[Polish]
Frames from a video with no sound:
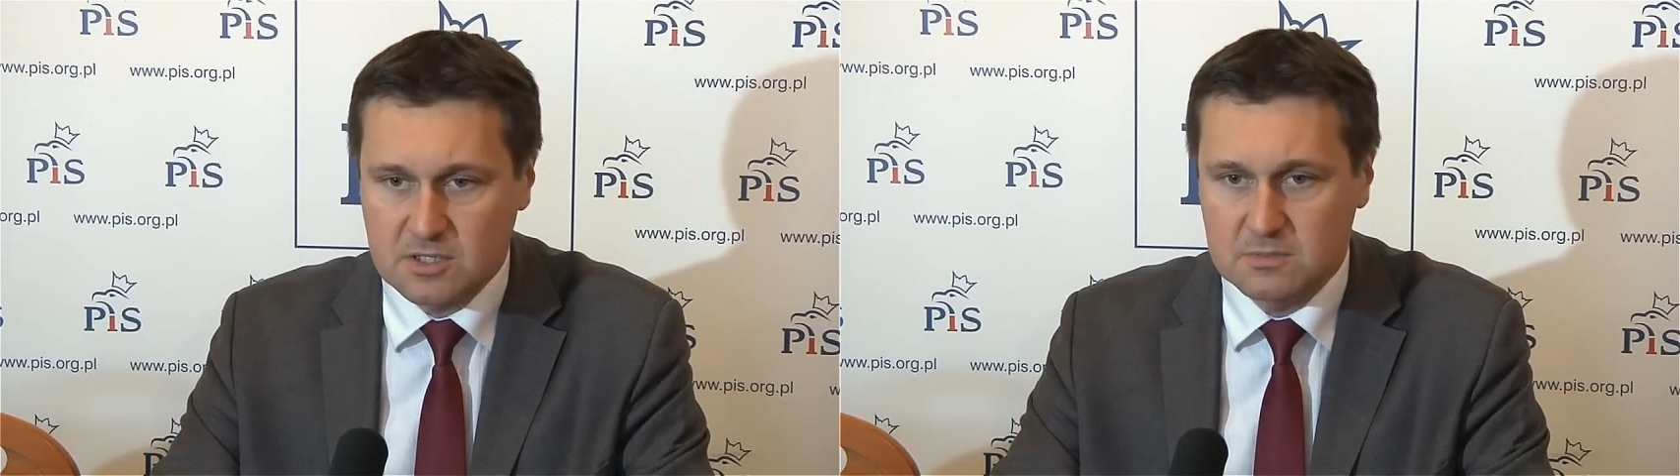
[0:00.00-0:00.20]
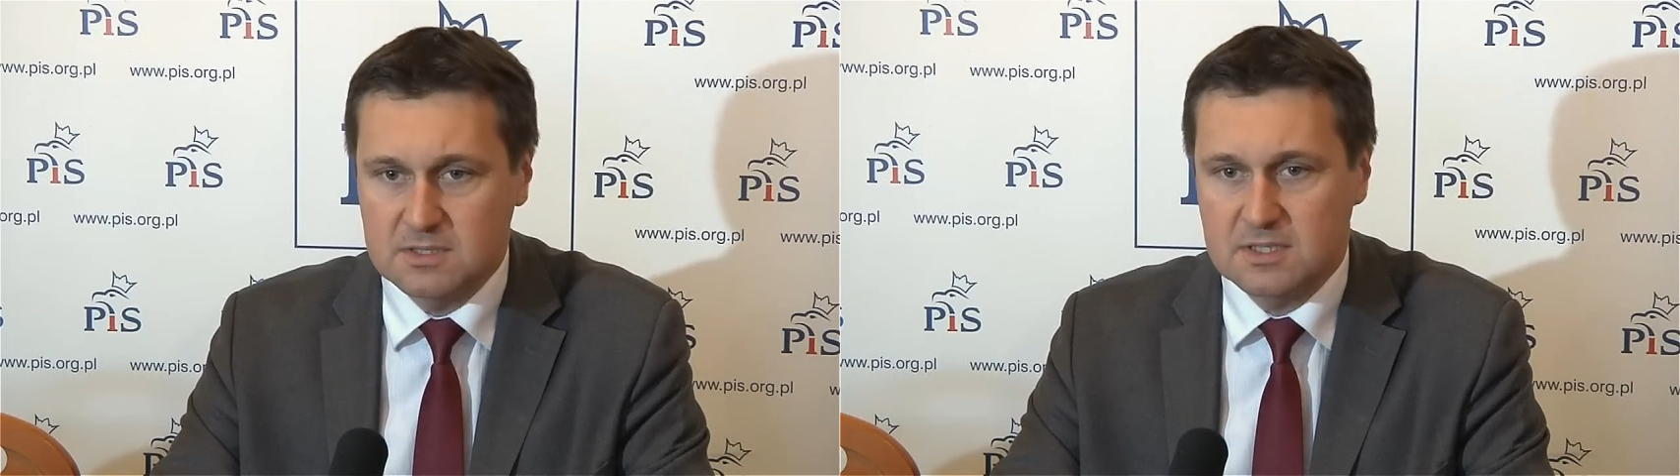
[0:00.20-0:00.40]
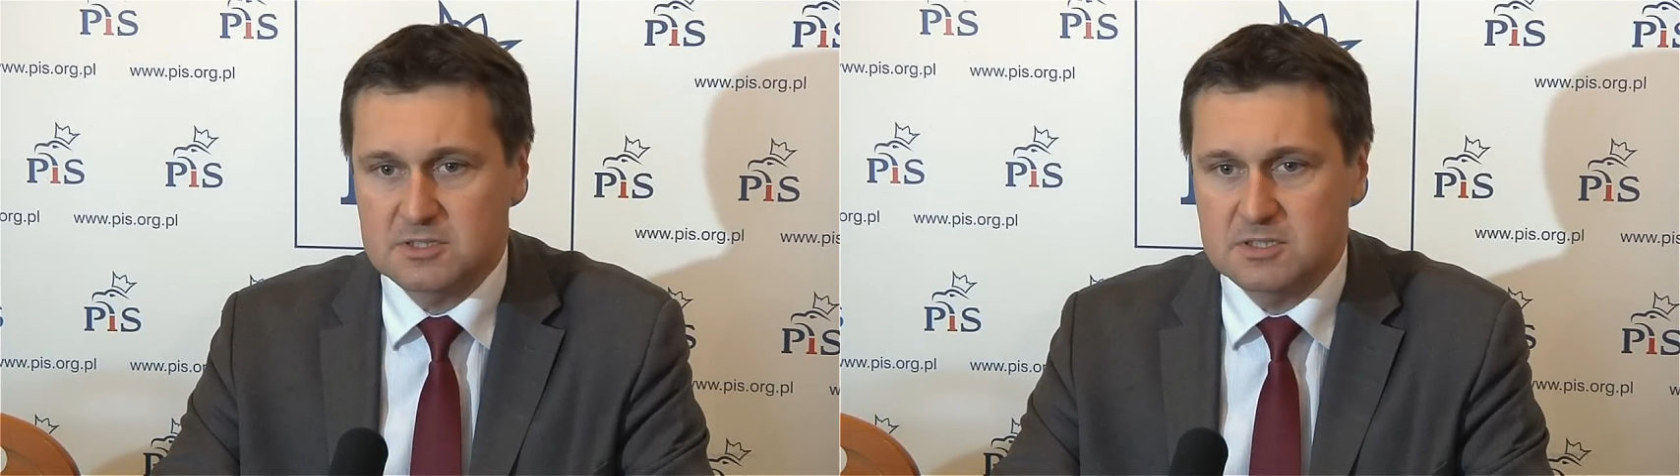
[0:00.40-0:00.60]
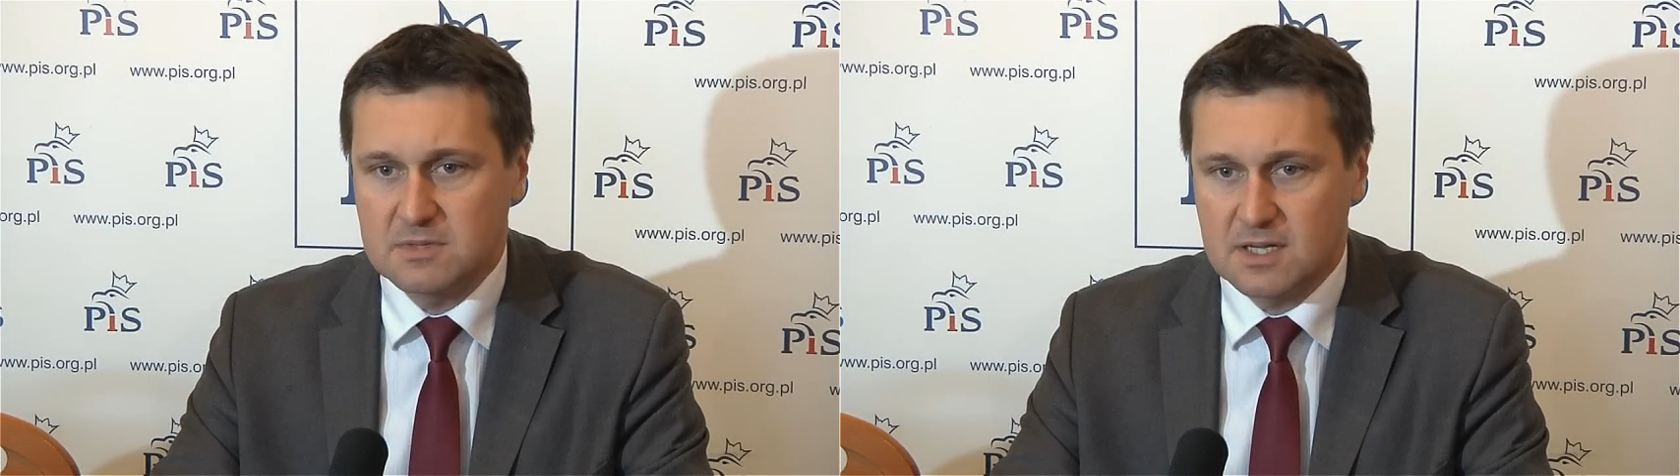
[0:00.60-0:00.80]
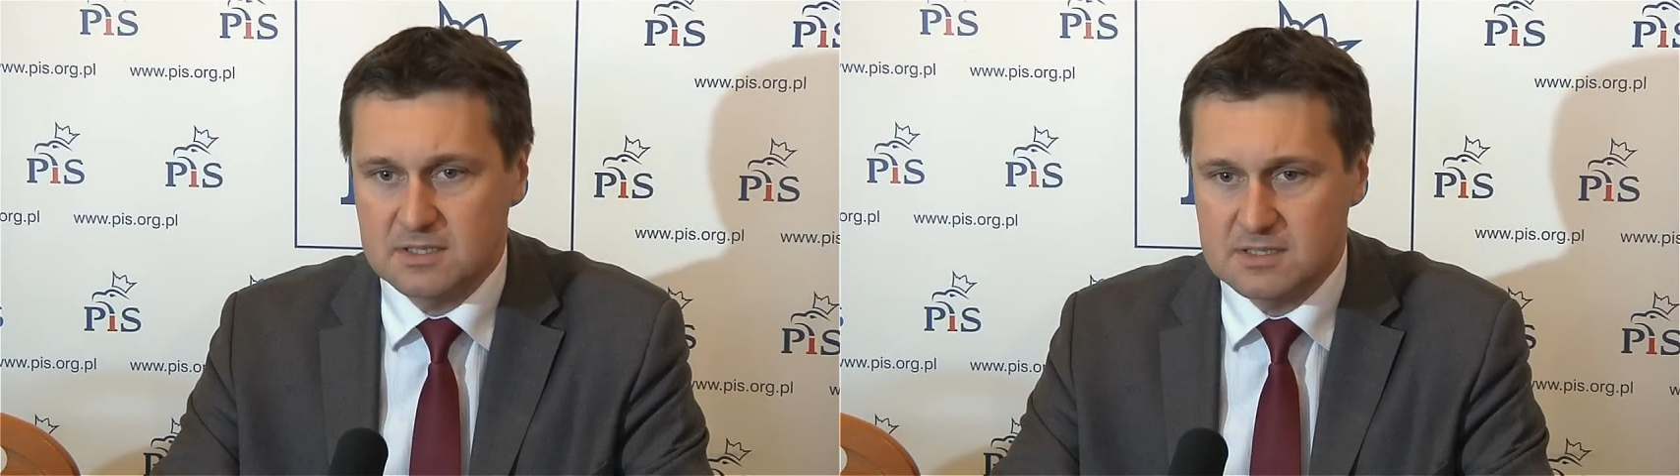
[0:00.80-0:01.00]

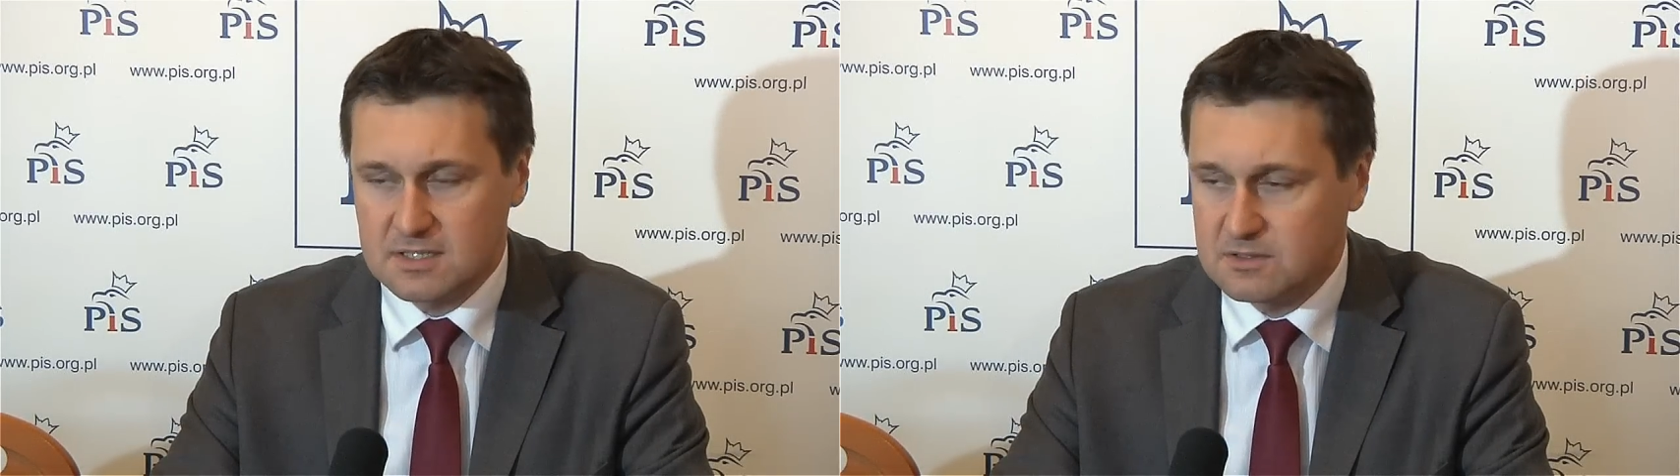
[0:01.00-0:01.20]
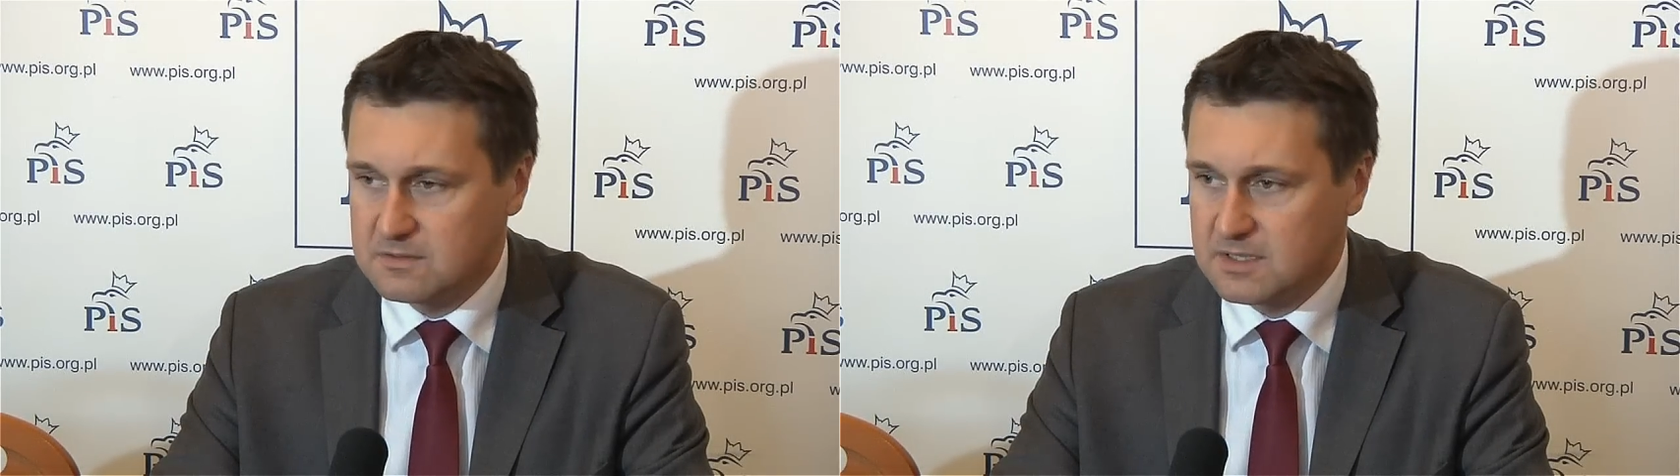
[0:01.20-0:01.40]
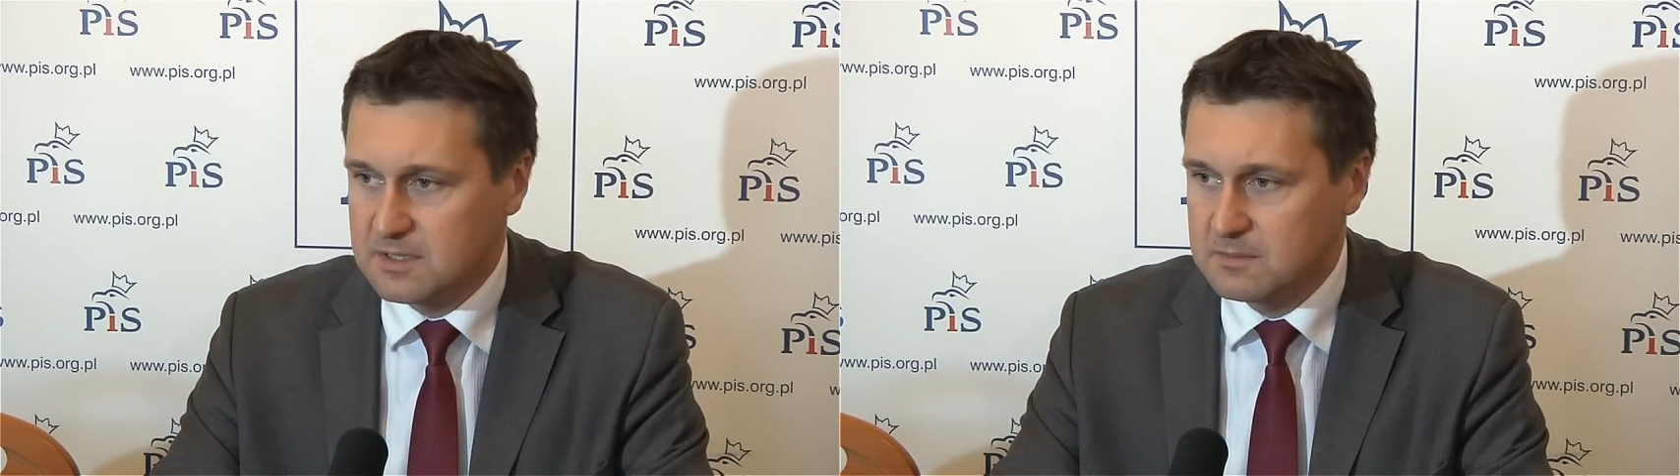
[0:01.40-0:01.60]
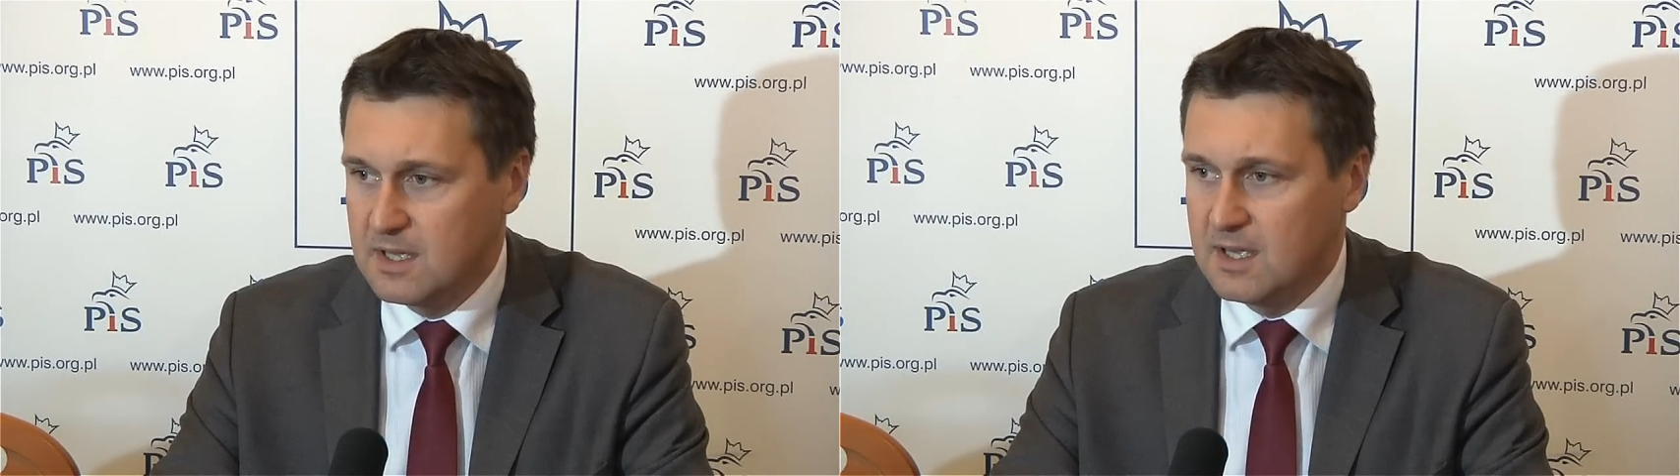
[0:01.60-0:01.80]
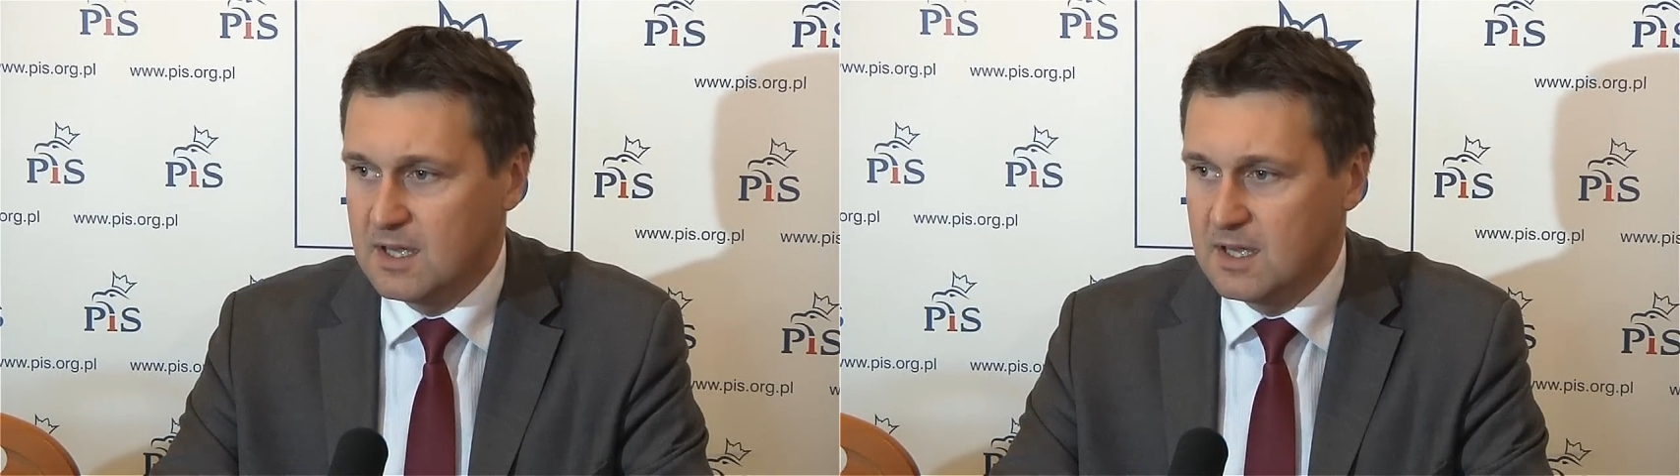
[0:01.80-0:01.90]
komentarzem, ani zachowaniem